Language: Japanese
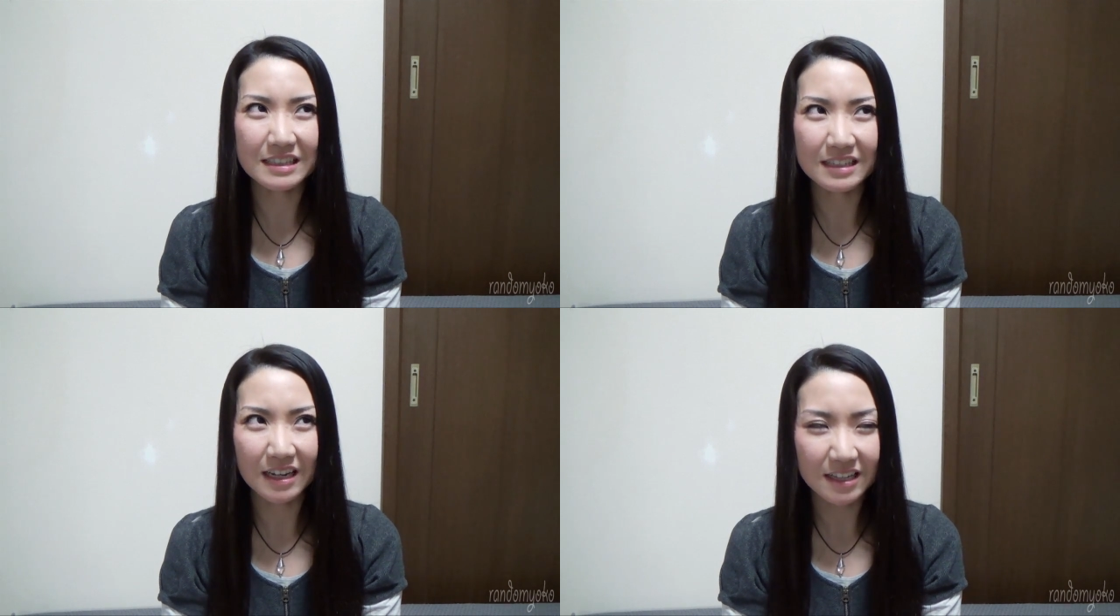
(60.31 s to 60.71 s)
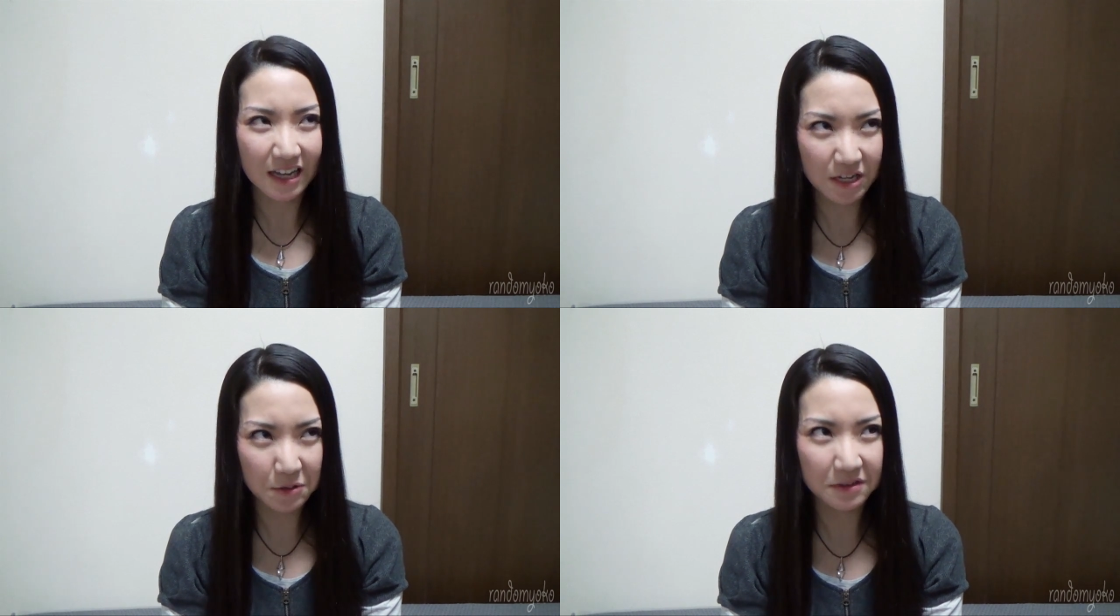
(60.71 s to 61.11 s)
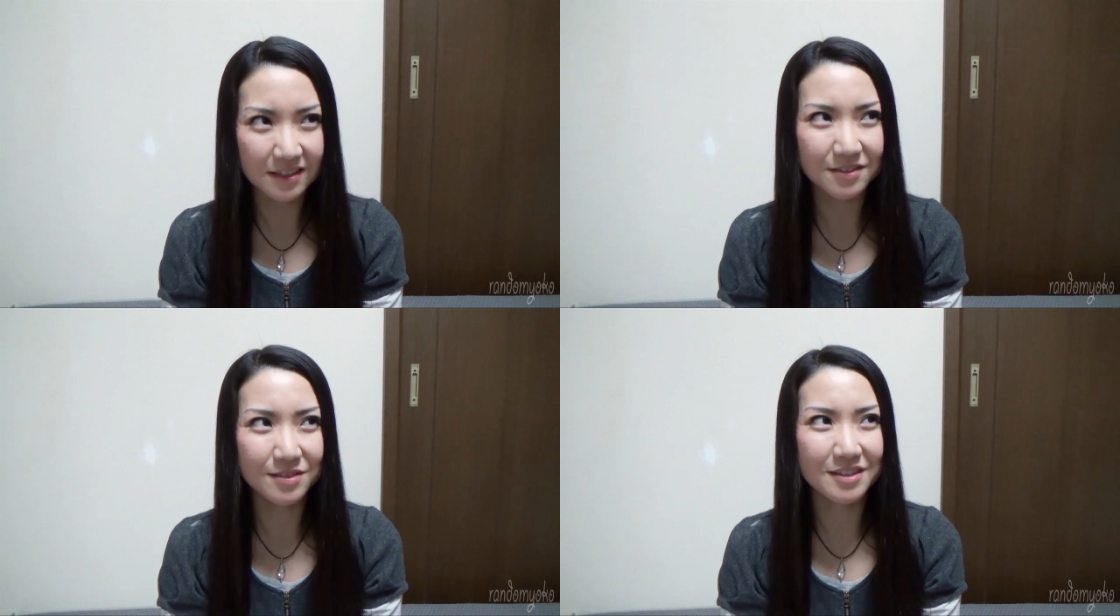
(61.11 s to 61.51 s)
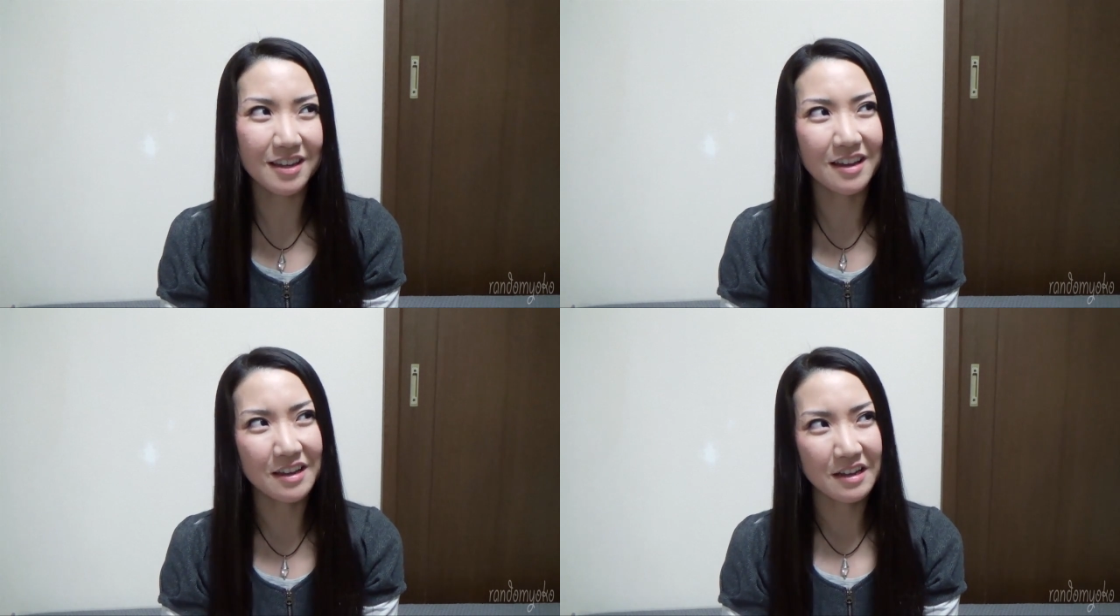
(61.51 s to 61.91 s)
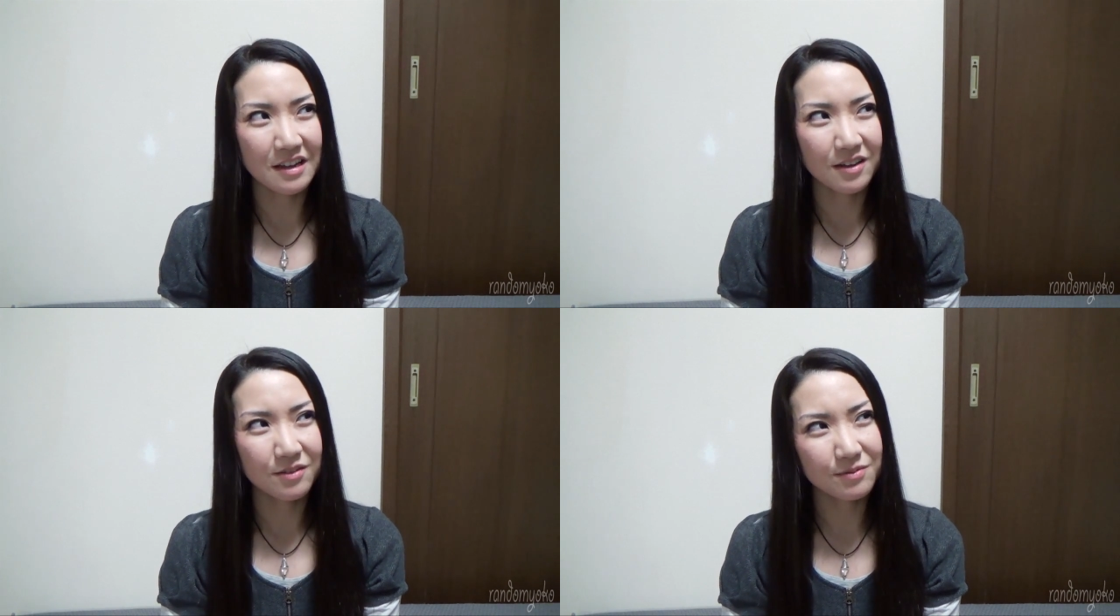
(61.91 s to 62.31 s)
ならないように、そして
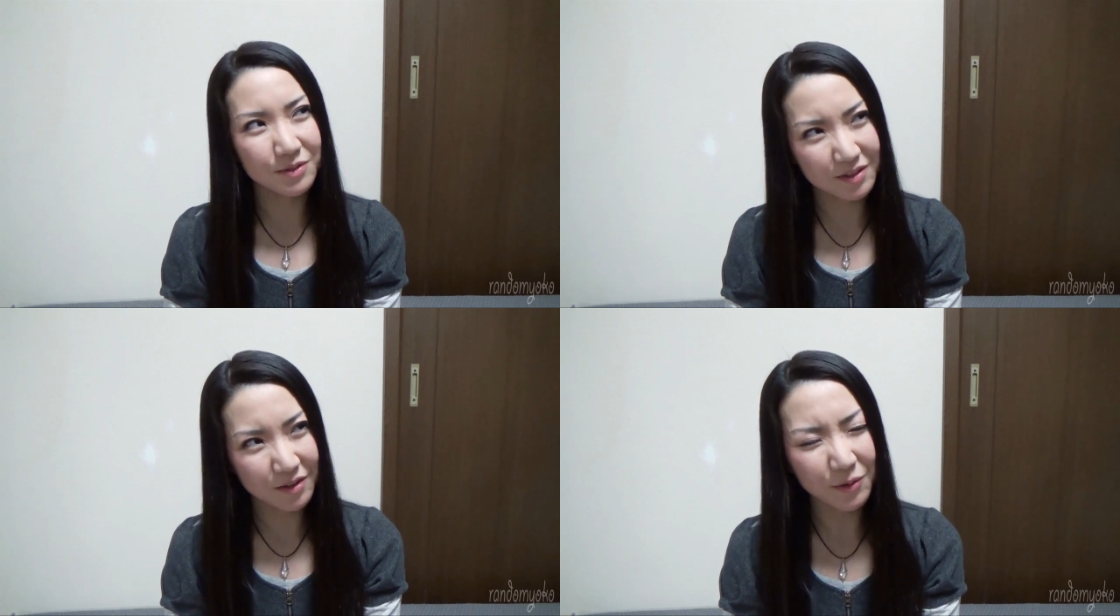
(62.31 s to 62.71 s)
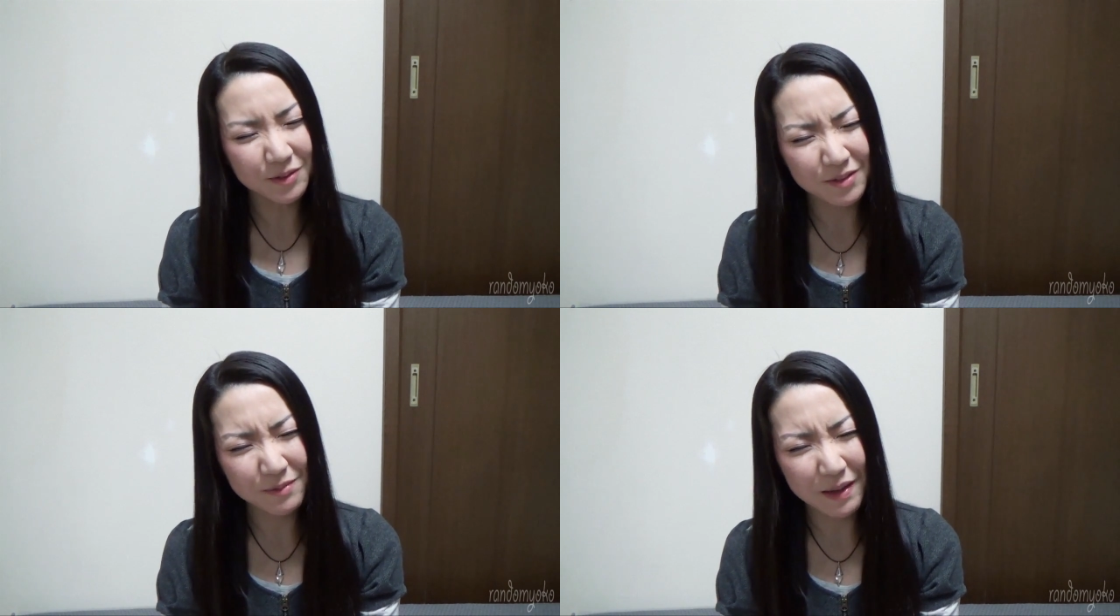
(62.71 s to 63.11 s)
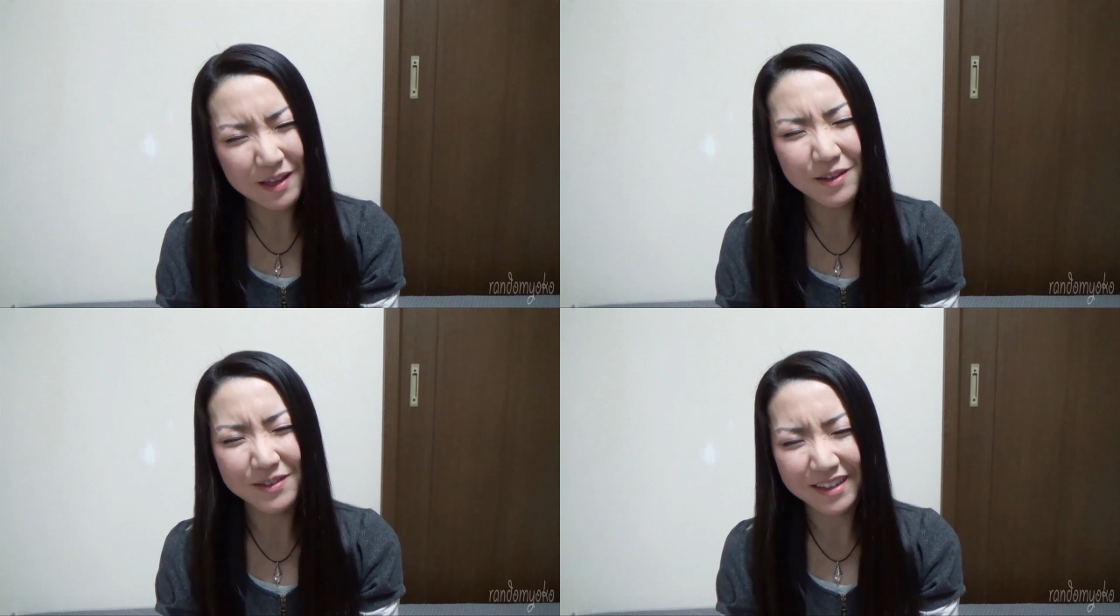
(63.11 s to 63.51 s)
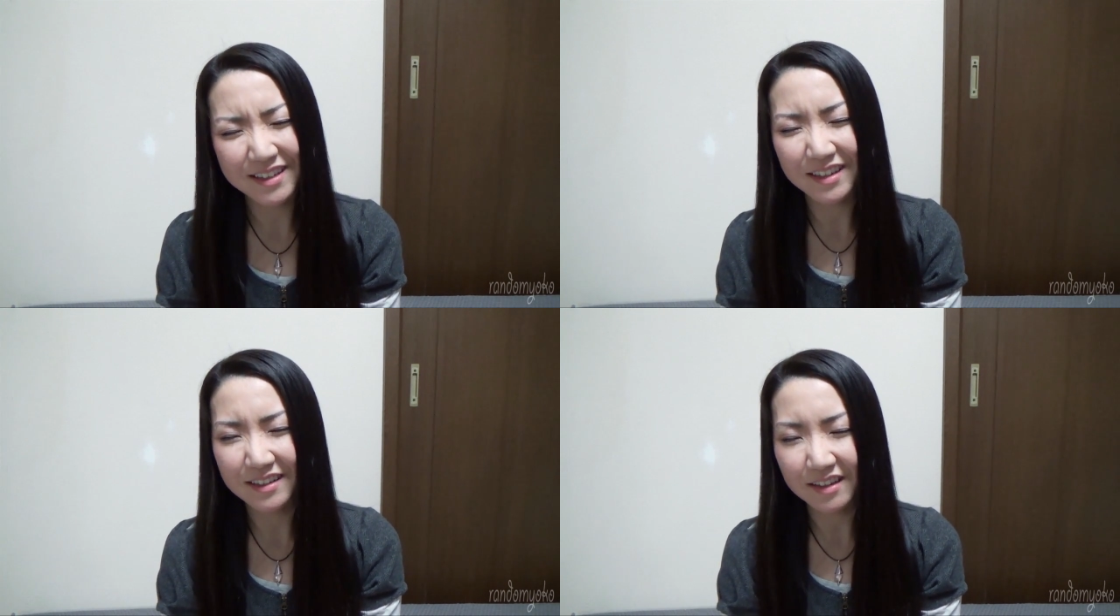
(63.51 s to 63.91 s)
本当ね、本当は勉強できてい